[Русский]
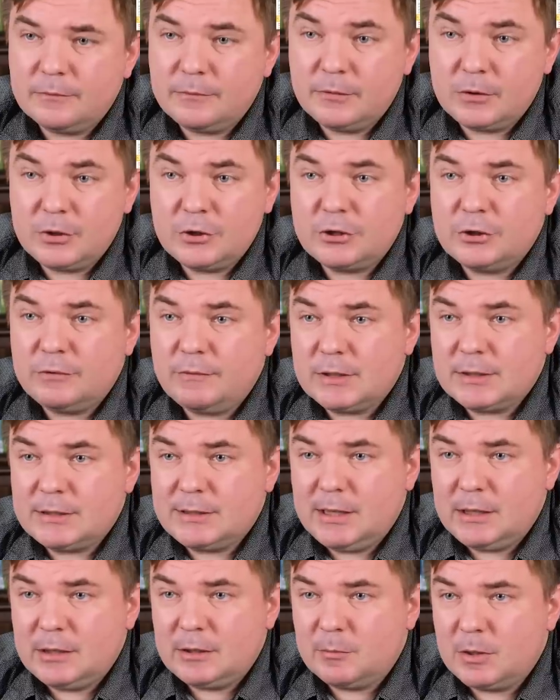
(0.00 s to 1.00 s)
в
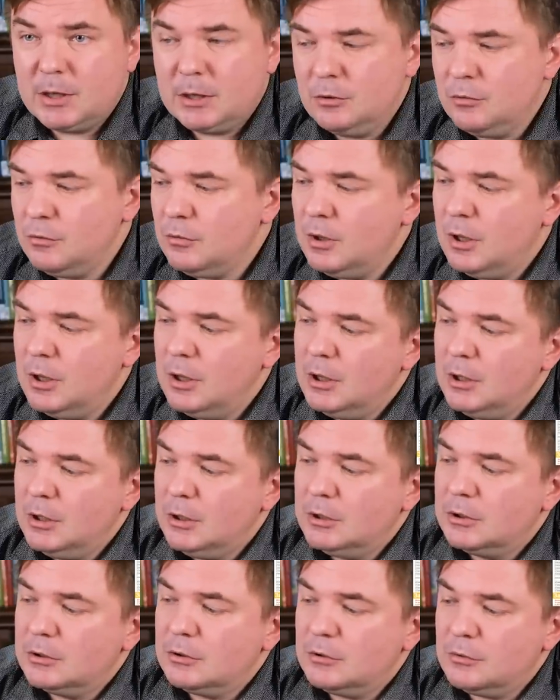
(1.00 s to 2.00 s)
2023 2023 году.
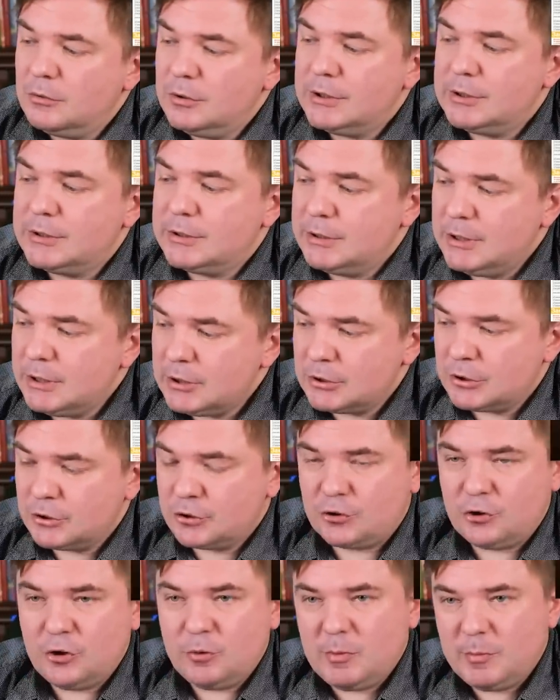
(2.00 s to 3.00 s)
То есть здесь
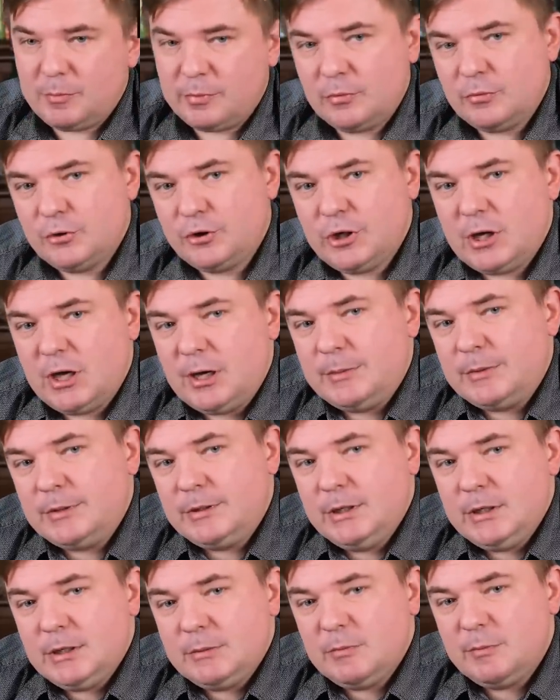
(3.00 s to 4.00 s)
что мы получаем?
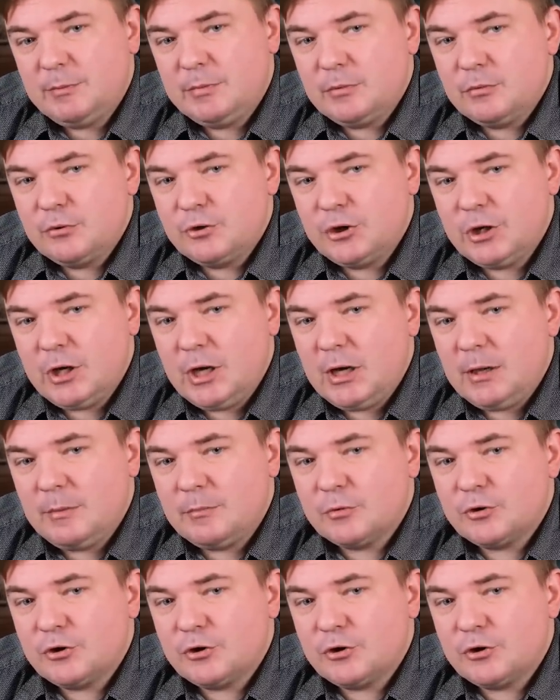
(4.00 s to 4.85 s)
Здесь мы получаем,